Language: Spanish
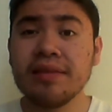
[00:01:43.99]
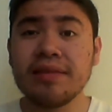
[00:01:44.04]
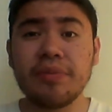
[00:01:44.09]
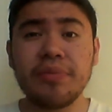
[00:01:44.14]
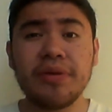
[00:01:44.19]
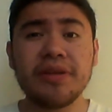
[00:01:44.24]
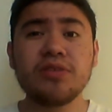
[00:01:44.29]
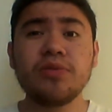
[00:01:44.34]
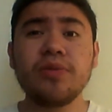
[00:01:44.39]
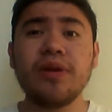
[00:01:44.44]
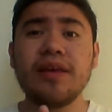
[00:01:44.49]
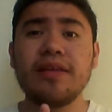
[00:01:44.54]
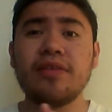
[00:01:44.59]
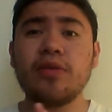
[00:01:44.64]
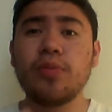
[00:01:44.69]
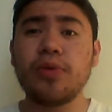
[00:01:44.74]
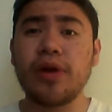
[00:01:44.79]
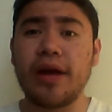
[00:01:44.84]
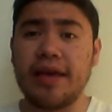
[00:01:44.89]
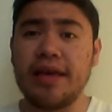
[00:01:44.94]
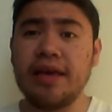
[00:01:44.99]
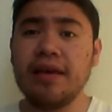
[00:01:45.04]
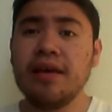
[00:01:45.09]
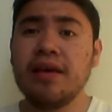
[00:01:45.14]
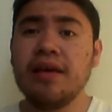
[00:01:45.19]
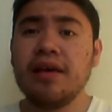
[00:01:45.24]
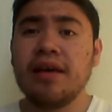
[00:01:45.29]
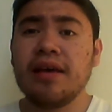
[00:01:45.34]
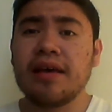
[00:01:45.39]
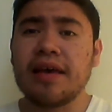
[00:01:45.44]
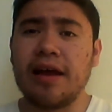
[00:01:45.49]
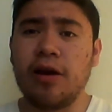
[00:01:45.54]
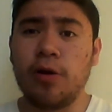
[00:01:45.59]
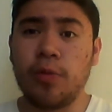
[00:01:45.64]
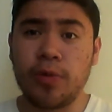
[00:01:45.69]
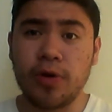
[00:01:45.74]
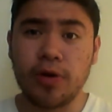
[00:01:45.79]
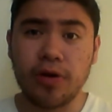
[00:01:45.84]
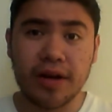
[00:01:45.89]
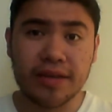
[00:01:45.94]
También estaba leyendo por ahí que a lo
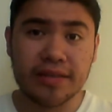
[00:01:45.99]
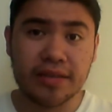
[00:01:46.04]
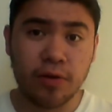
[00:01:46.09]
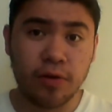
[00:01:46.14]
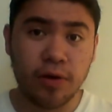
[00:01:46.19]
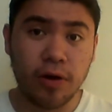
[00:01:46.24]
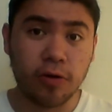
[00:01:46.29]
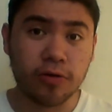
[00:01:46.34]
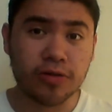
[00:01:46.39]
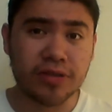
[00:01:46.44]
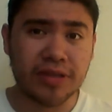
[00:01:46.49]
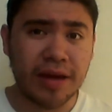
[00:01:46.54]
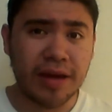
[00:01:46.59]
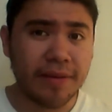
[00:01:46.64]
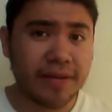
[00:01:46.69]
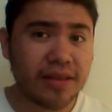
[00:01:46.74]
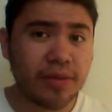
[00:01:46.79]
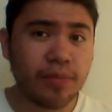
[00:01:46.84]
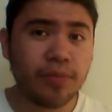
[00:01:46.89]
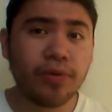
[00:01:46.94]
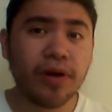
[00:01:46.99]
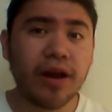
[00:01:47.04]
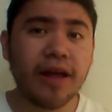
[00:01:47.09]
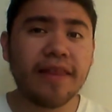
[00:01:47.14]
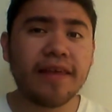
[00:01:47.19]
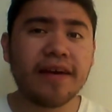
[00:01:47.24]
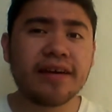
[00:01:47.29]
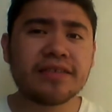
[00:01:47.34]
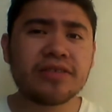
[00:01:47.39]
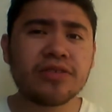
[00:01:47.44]
mejor es en una octava temporada.